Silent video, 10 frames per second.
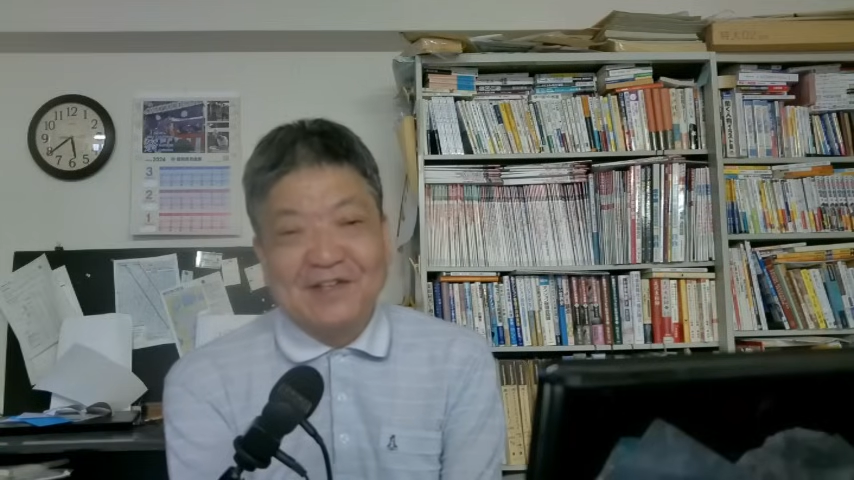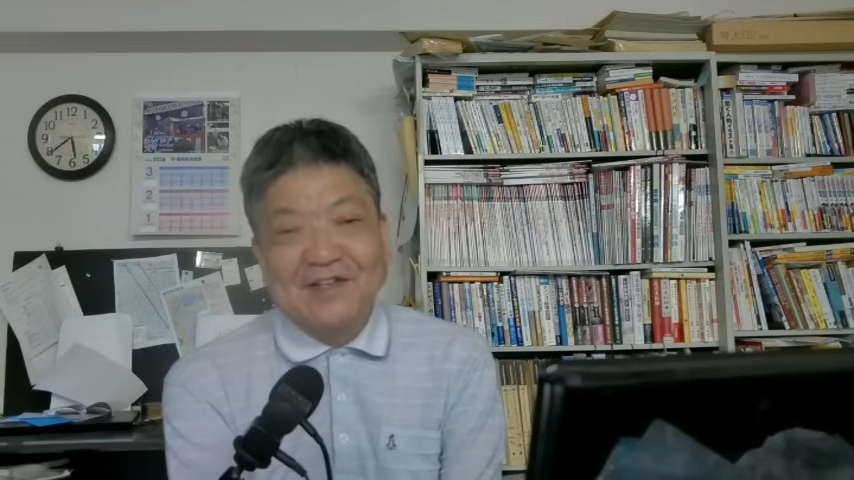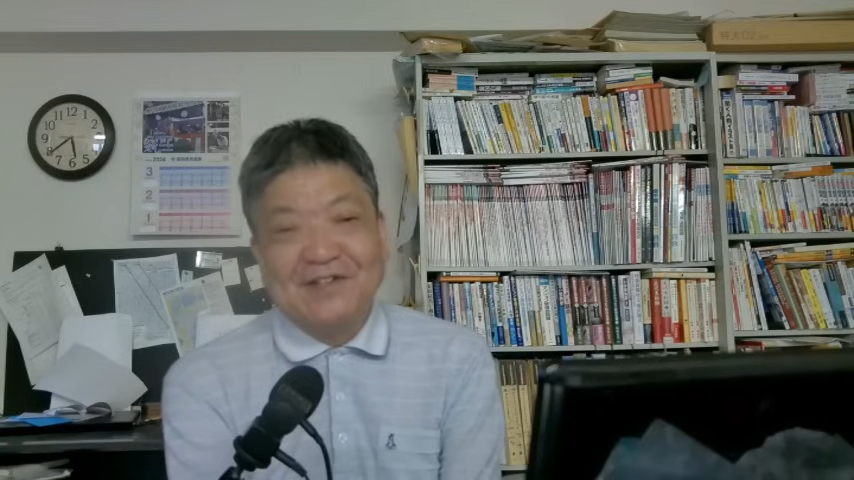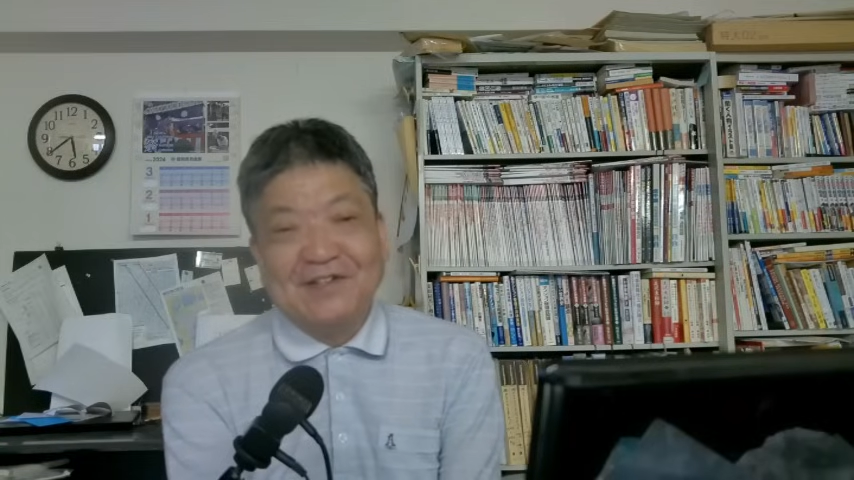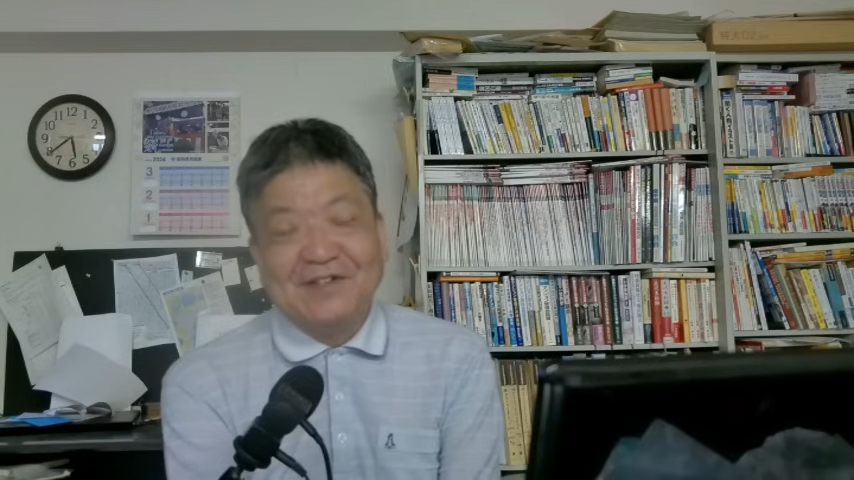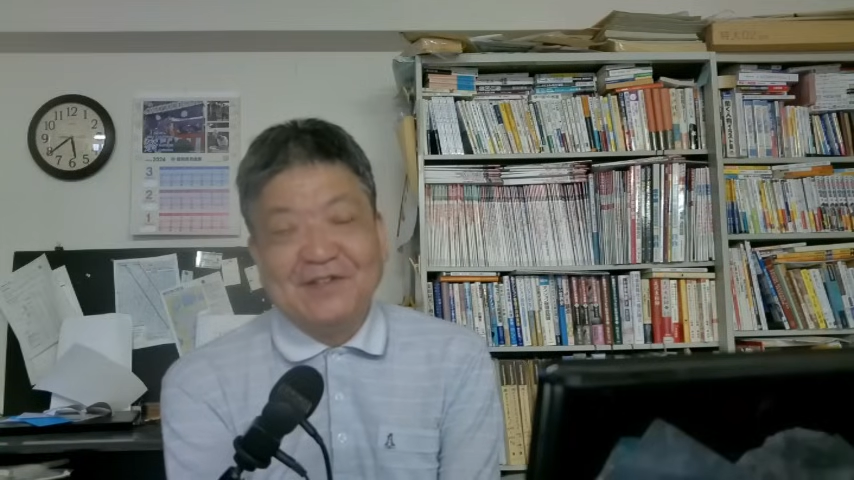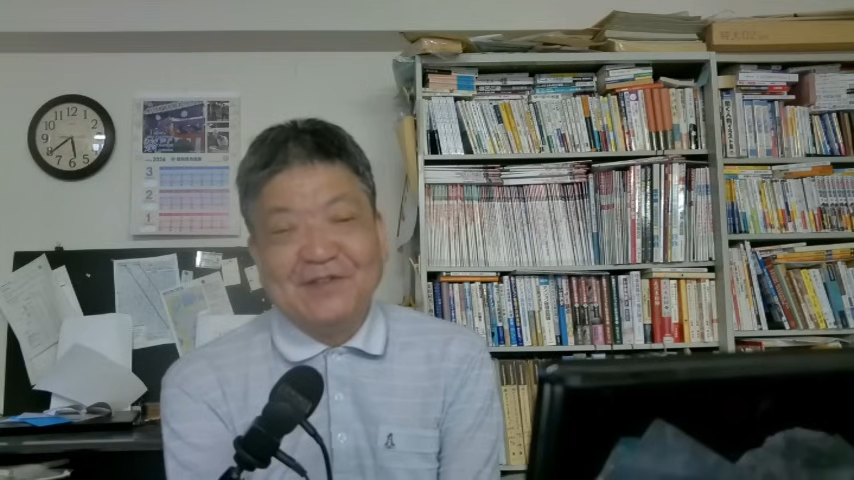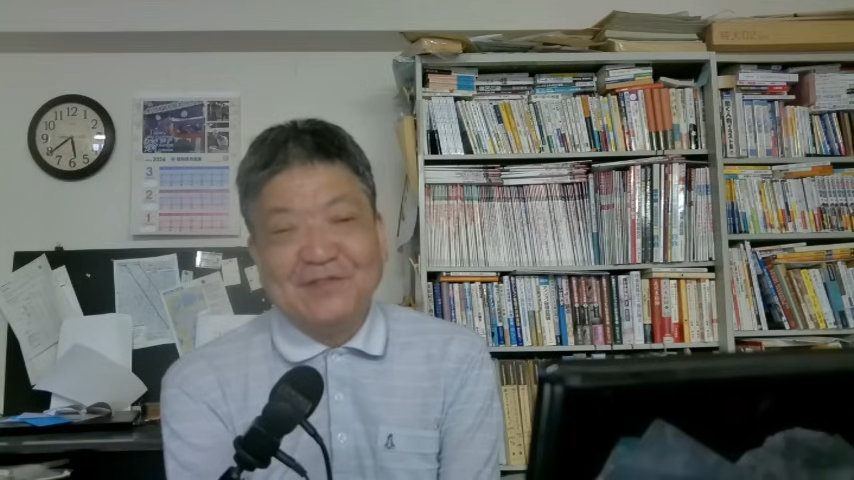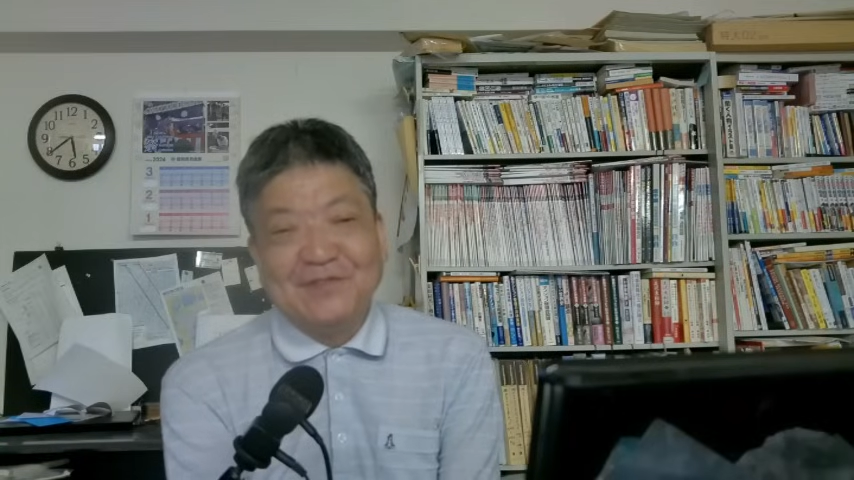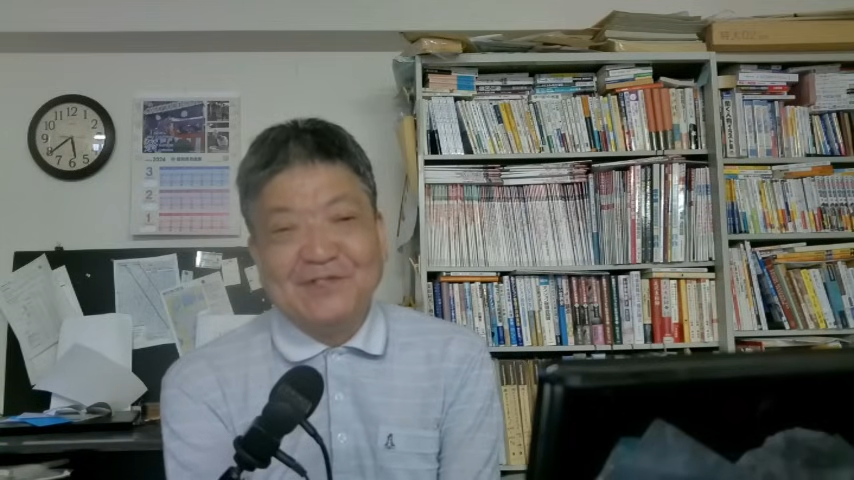
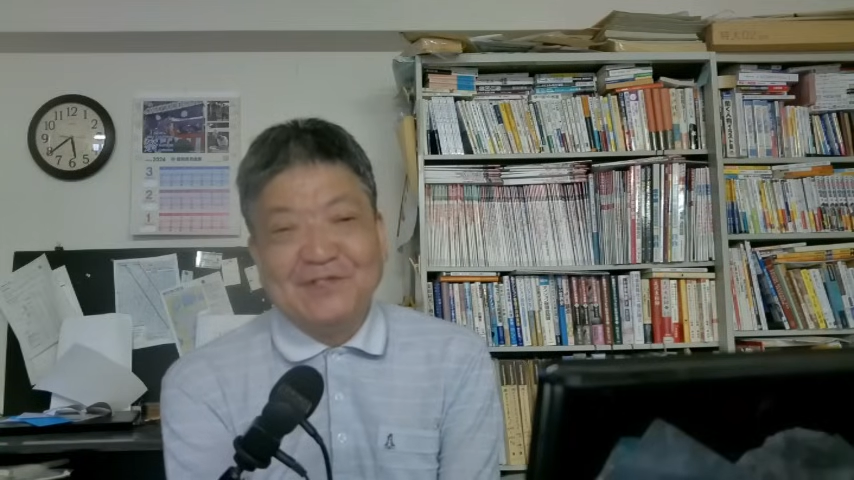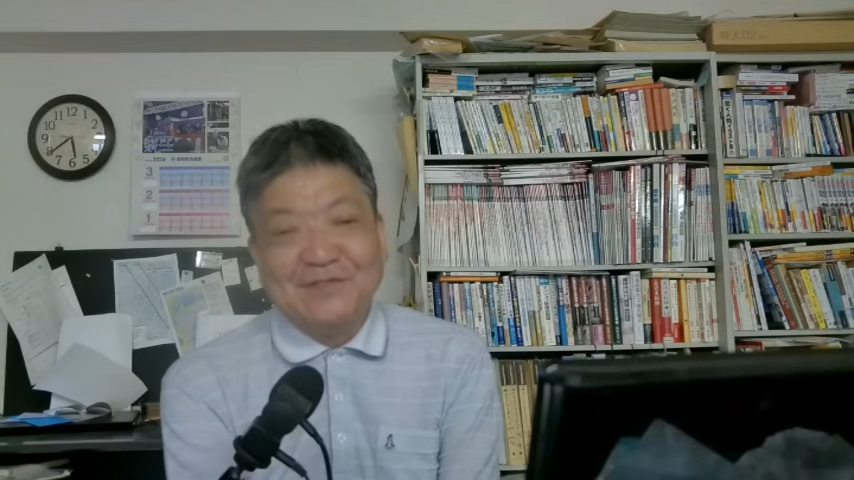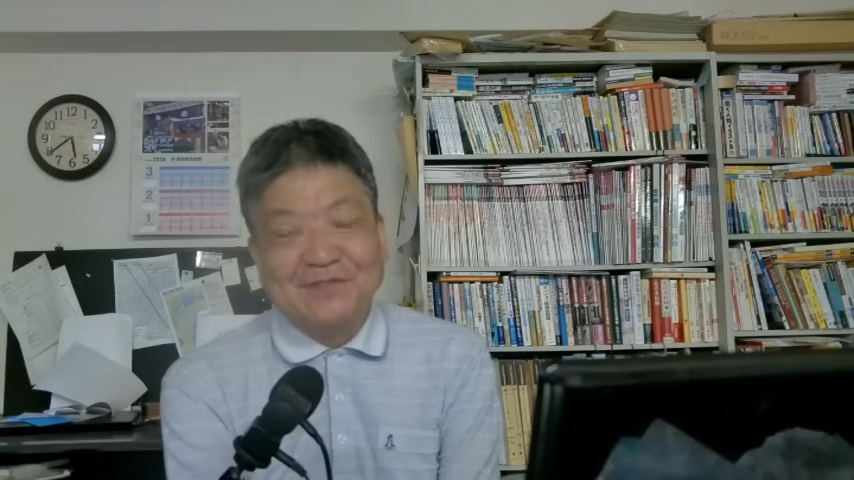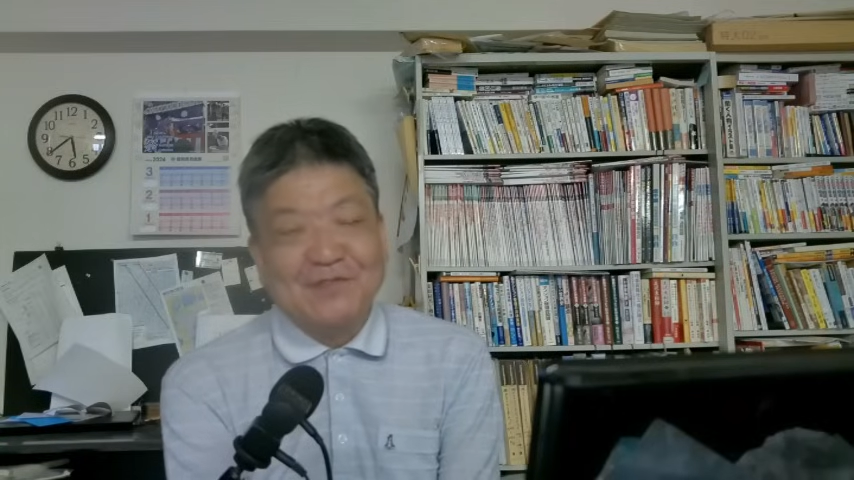えー、無理ですよ。